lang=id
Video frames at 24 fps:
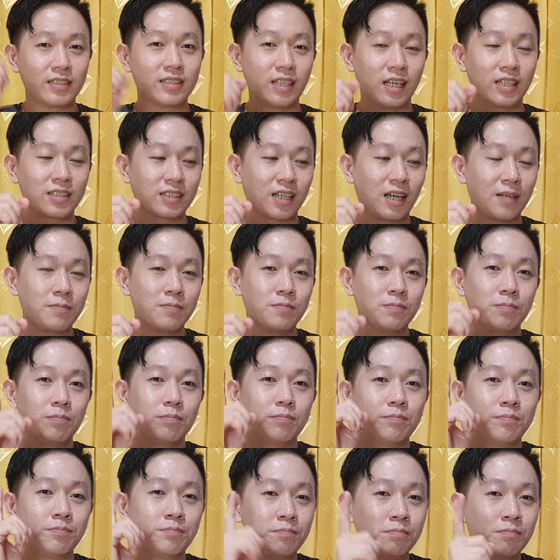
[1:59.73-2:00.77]
jelaskan
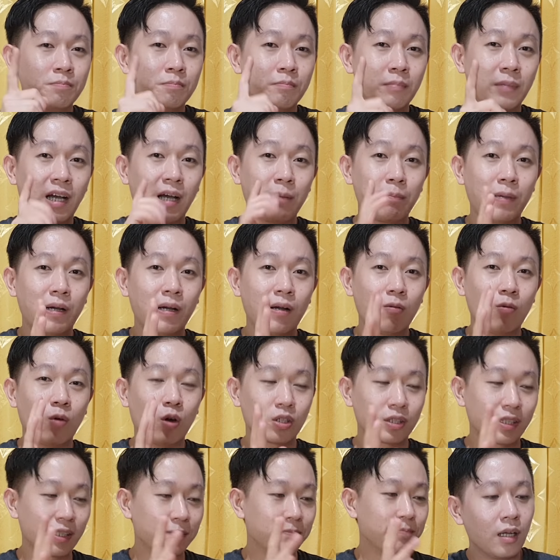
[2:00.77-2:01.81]
mengapa
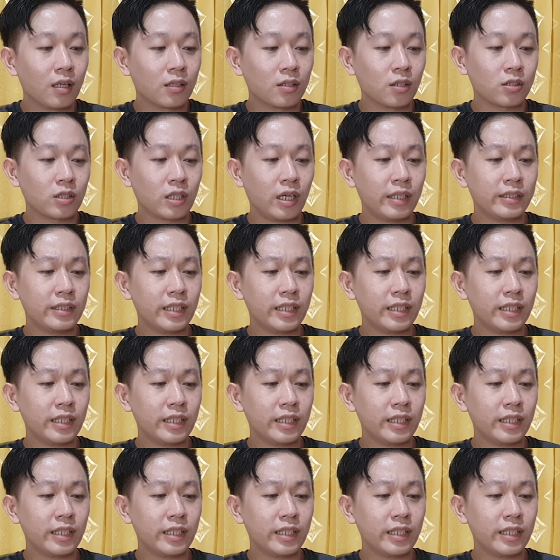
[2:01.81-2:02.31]
worth it total